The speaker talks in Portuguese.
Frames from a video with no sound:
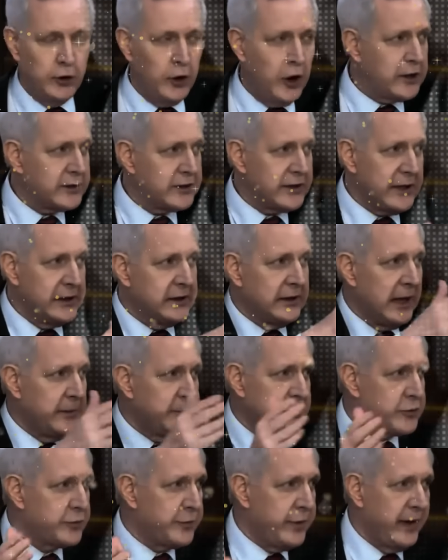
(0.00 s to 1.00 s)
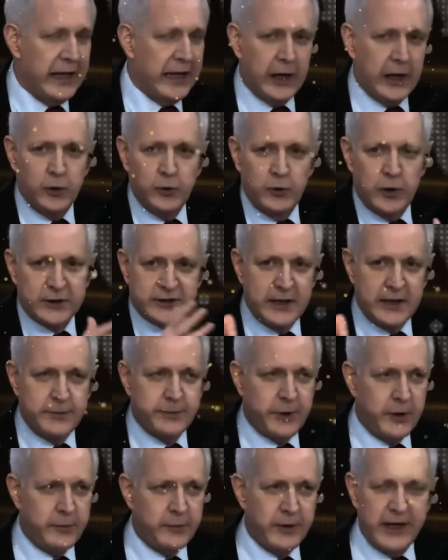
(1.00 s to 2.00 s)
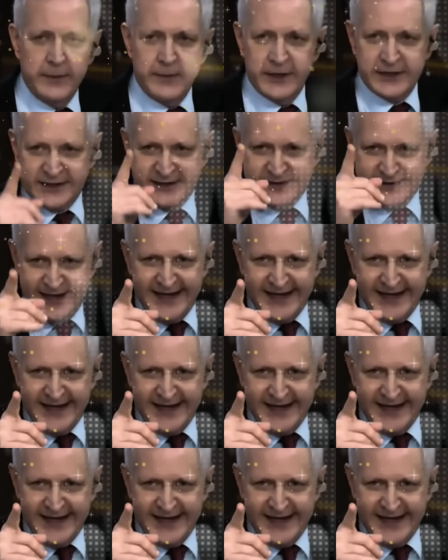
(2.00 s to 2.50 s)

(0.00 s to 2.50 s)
Nós andamos pela rua sem problemas.